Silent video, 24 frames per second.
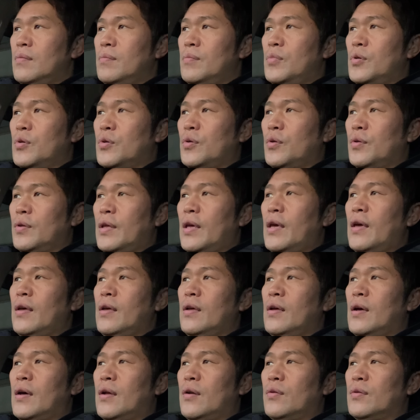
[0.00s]
僕のね、
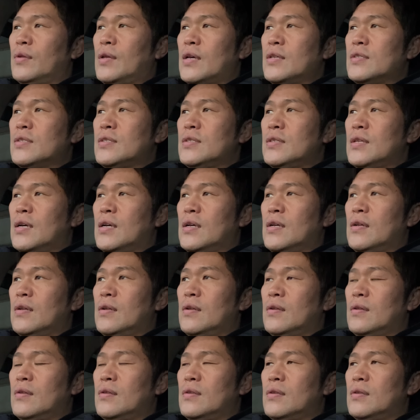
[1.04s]
あの大好きな、
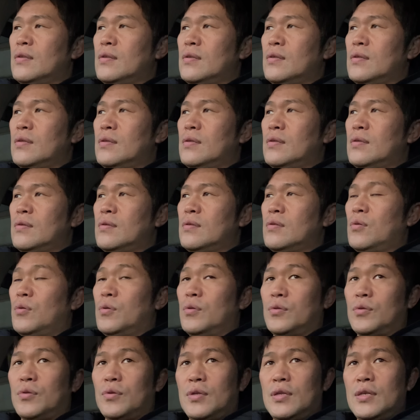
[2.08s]

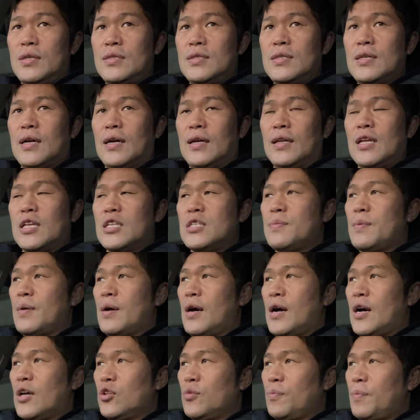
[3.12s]
本当に世界で一番
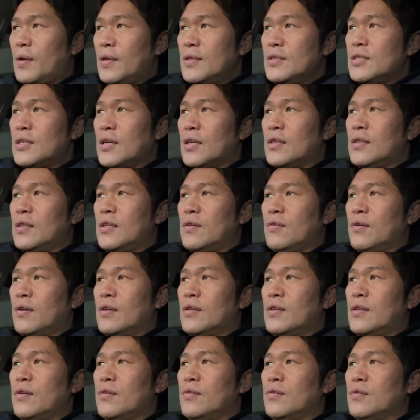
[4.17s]
ハードパンチャーって言われ
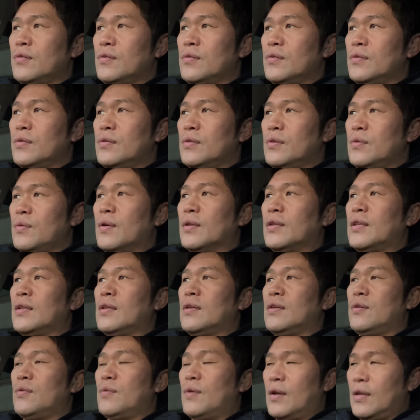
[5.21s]
てる、言われて
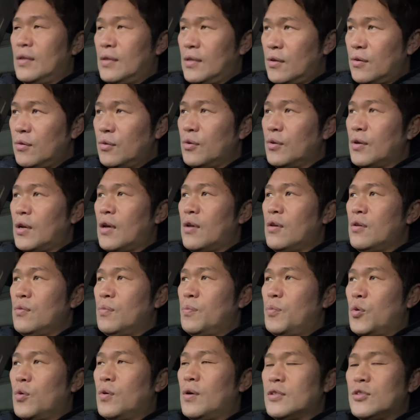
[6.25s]
言われてるというか、
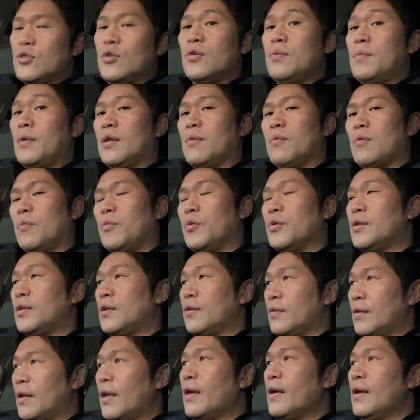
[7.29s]
僕がそう今でも思って
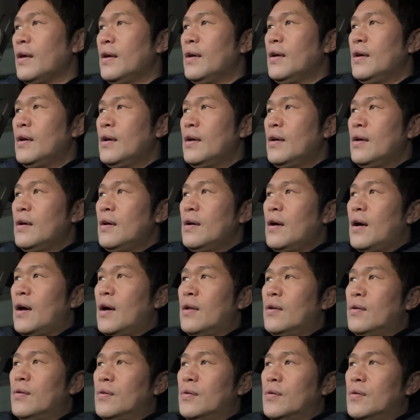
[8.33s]
るね、あ
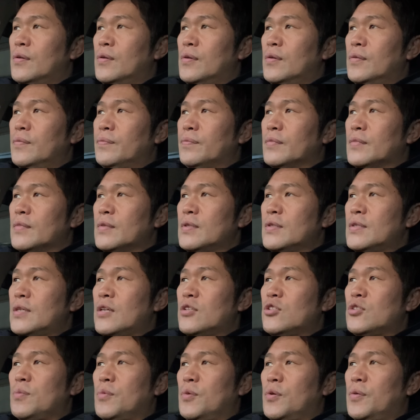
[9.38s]
の選
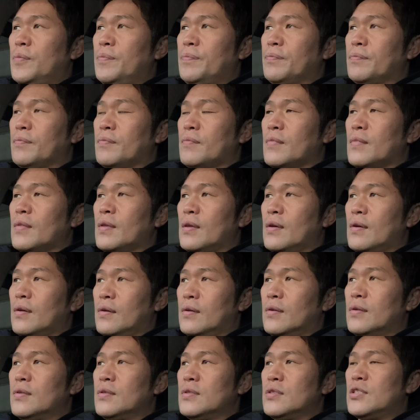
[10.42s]
手も、
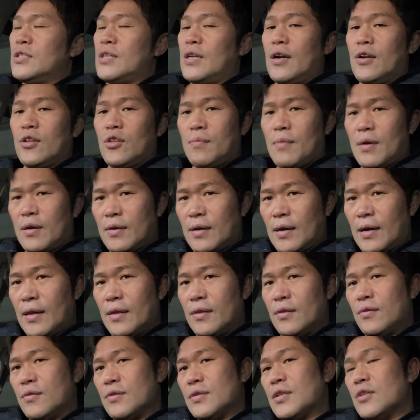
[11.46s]
ジェラルド・マクラーレンっ
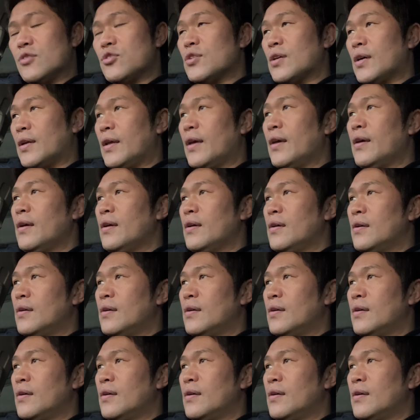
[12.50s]
ていう選手がね、